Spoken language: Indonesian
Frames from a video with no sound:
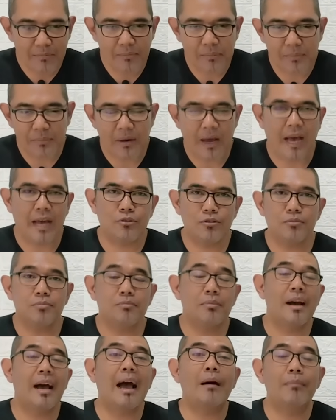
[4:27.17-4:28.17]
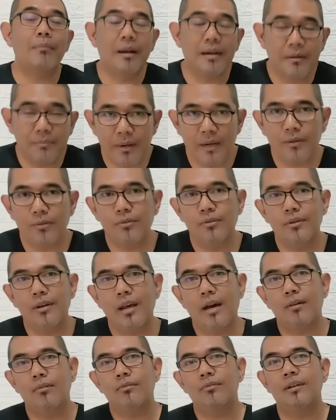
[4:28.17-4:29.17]
harus mengamandemen
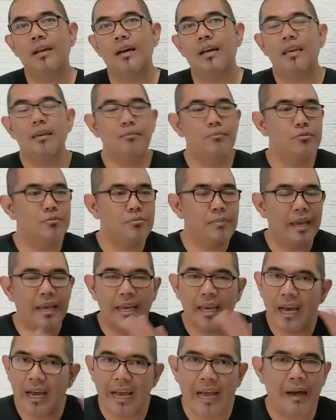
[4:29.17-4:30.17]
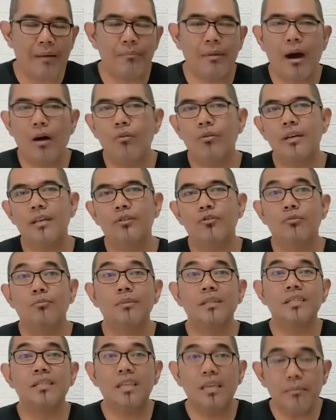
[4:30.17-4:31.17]
undang-undang. Ibu Mega nggak mau itu,
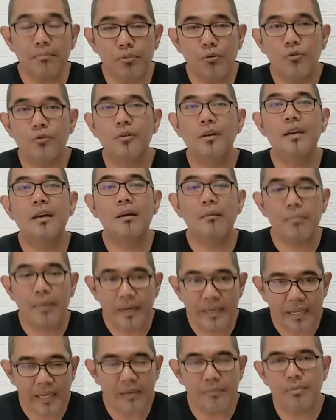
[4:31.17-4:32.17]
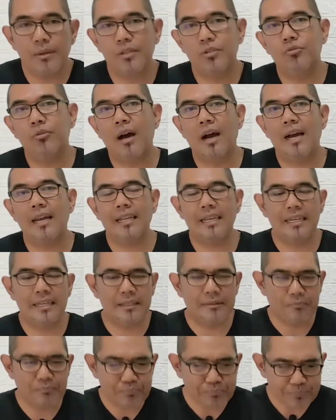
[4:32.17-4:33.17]
meskipun PDI Perjuangan
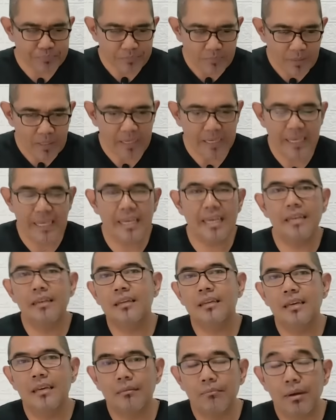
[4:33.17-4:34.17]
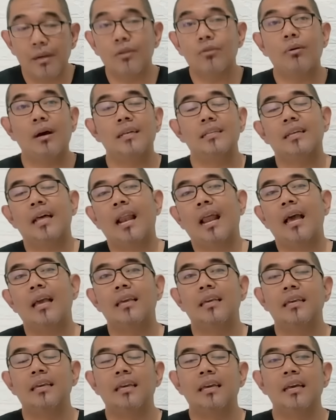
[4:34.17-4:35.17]
ini ingin berkuasa
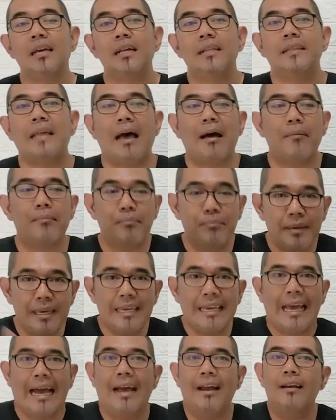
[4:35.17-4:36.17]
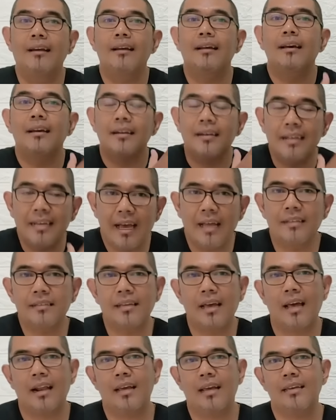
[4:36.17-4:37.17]
lagi, tapi kan dengan
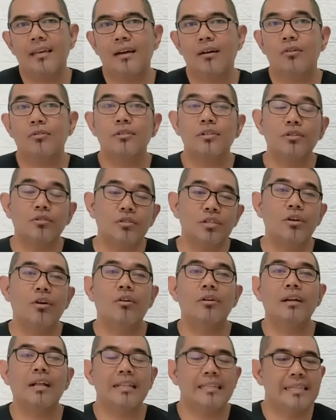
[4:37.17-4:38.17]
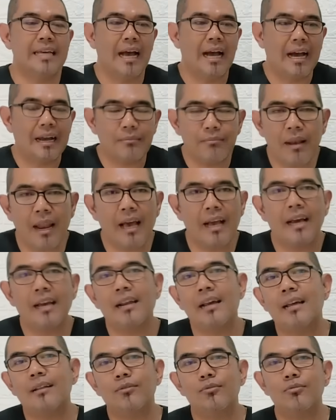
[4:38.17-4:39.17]
cara yang konstitusional, jangan
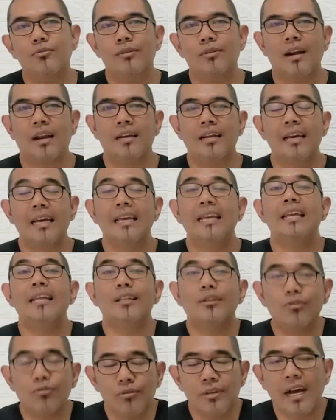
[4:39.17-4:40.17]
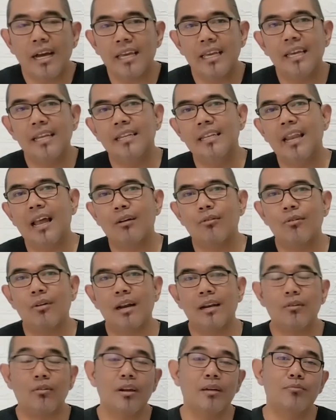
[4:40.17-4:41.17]
melanggar aturan. Itu yang ingin
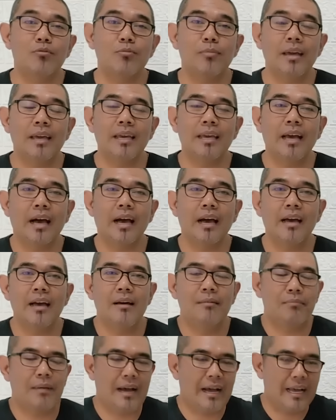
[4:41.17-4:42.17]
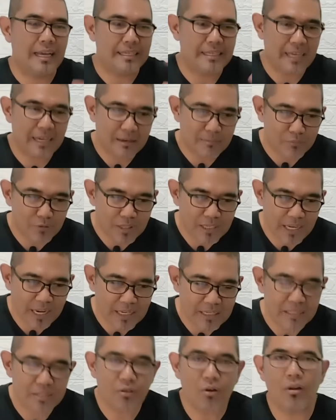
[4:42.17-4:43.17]
dilakukan oleh Bu Mega. Makanya kemudian
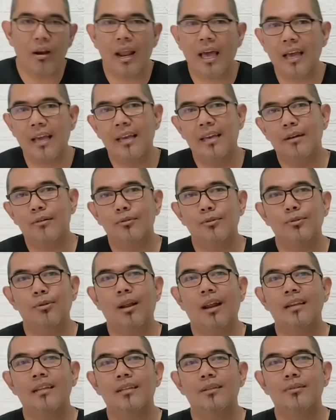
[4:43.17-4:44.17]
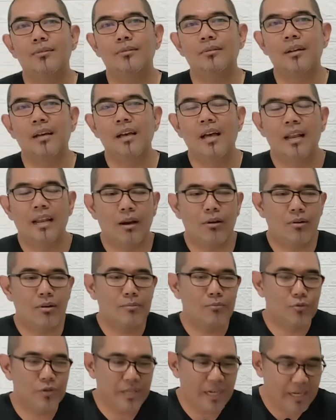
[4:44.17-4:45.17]
ditolak usulan itu. Lalu
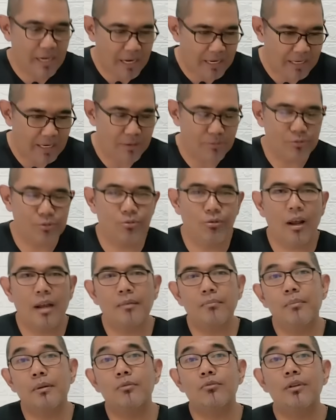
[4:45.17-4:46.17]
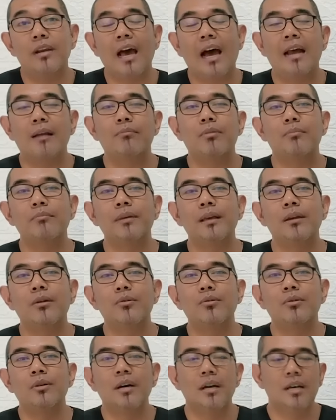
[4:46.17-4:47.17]
kemudian ada usulan penundaan
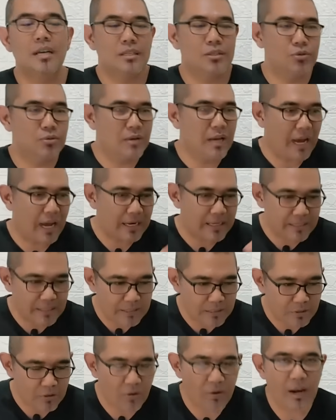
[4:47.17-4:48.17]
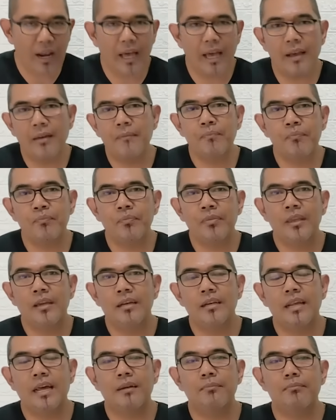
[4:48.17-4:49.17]
pemilu juga ada ditolak.
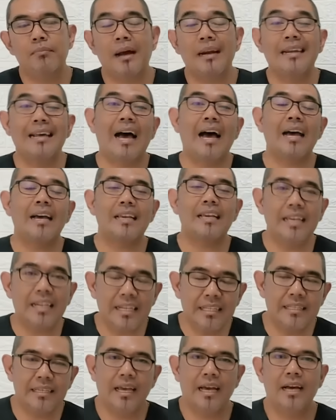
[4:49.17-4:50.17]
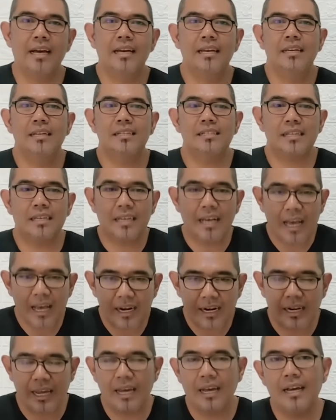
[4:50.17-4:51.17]
Dan pada akhirnya
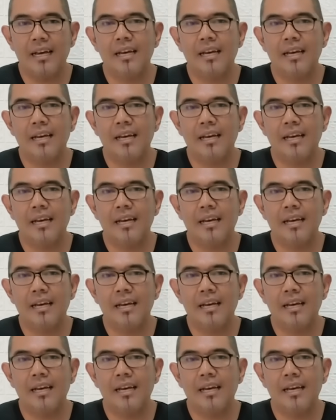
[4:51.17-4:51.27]
sekarang